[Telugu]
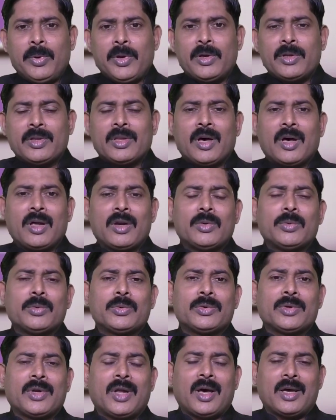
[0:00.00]
బిరుదాలు
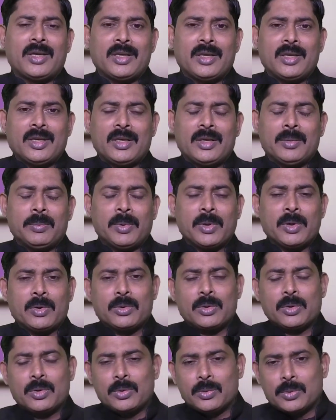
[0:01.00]
ఉన్నాయి
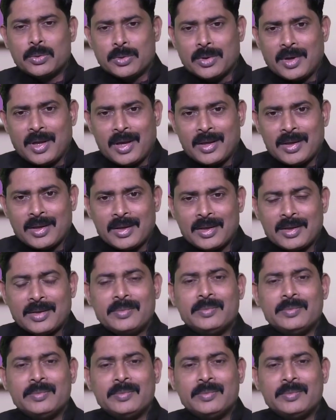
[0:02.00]
బిరుదులు ఉన్నాయి